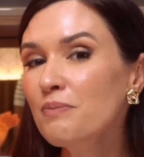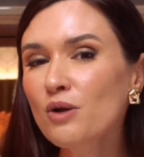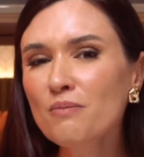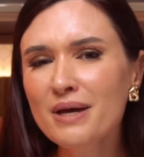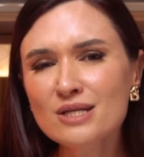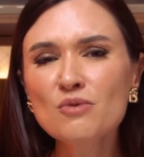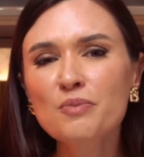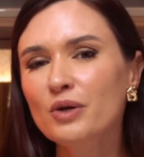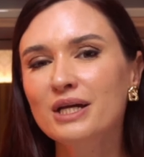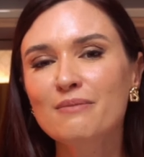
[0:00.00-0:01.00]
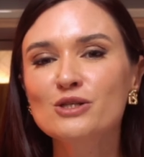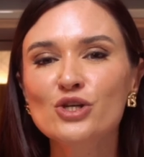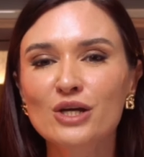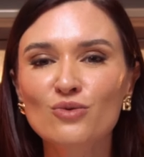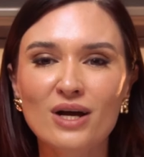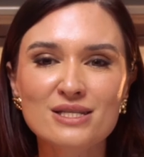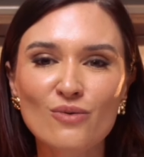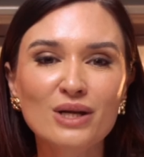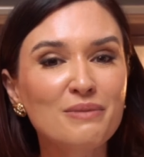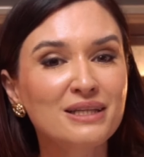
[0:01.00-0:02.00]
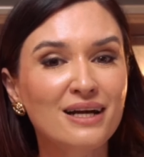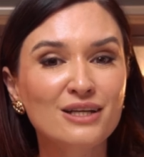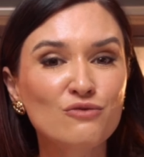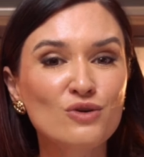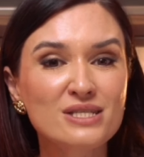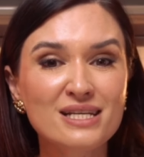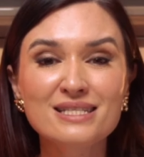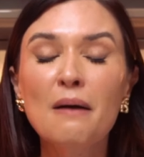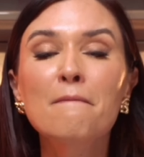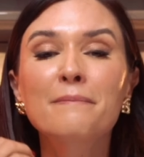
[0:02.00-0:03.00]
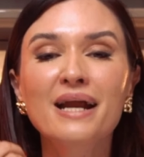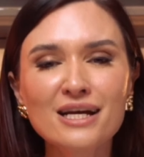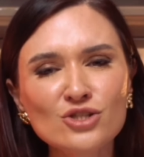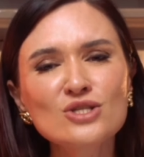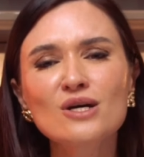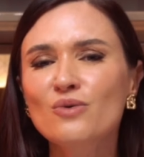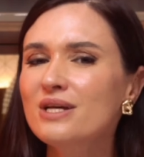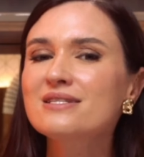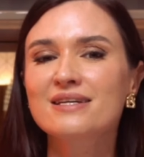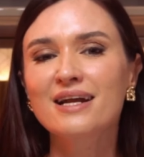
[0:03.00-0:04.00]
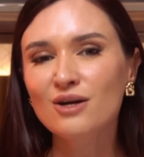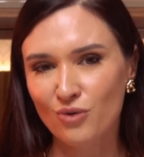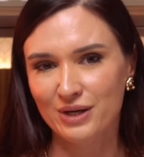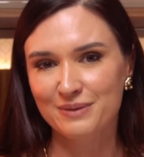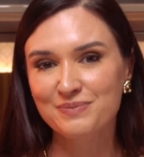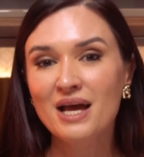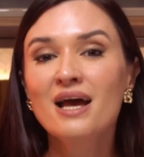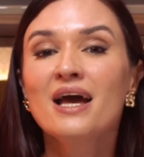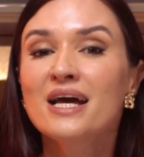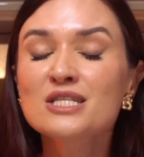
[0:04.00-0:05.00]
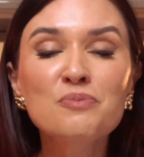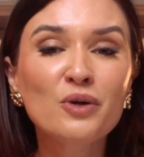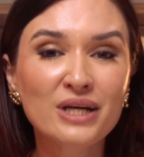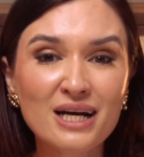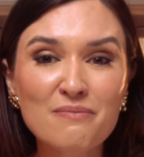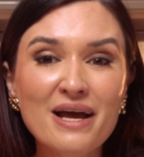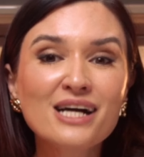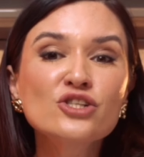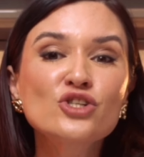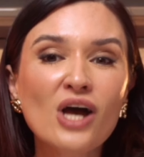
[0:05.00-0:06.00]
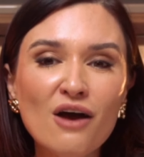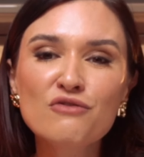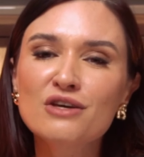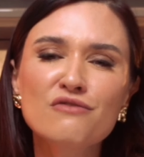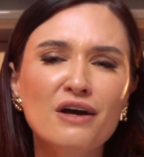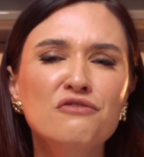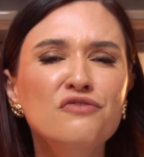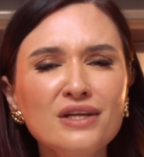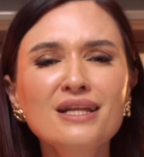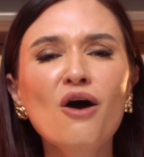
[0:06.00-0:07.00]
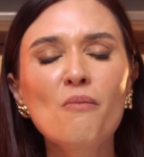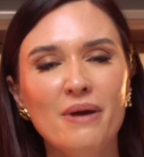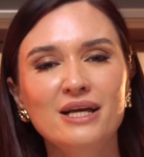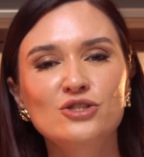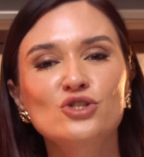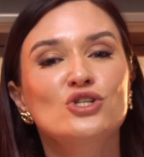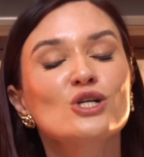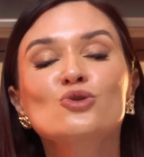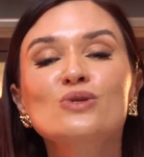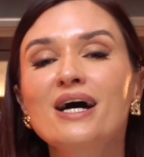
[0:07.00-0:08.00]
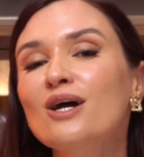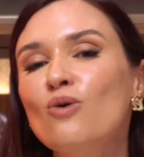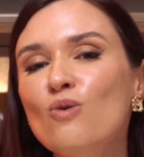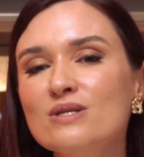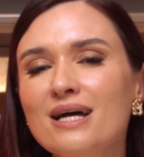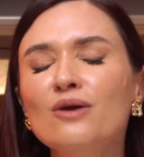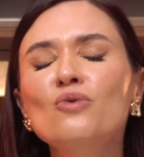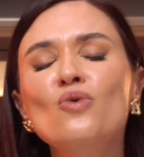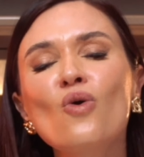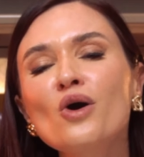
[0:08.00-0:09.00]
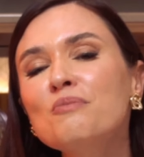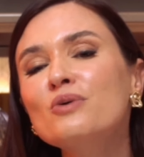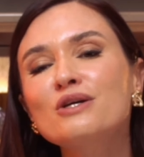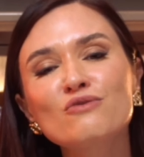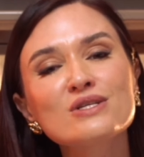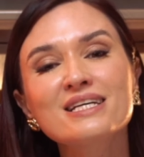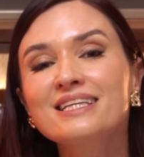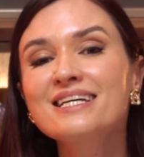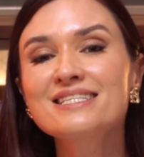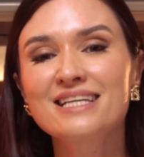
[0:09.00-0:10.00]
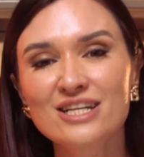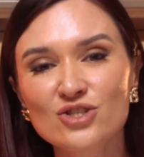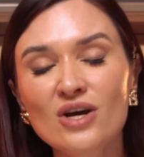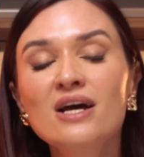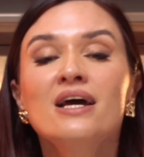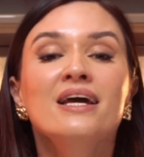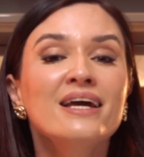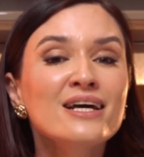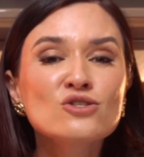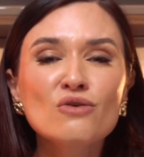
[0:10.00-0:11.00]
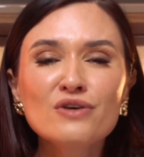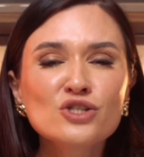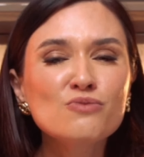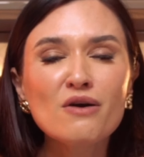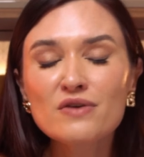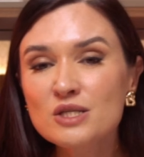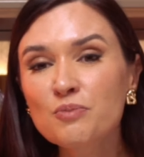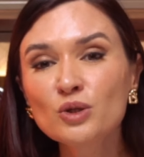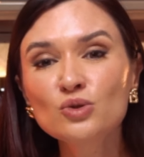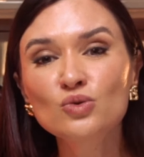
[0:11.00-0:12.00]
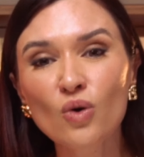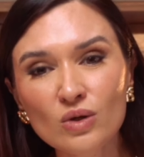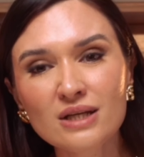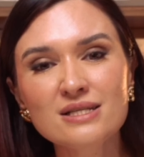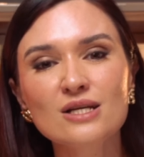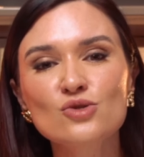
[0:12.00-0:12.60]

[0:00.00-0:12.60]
pelo mesmo programa de reeducação alimentar que você está prestes a conhecer agora. Esse programa é a chave que vai finalmente te ajudar a conquistar o corpo que você deseja e resolver de uma vez por todas a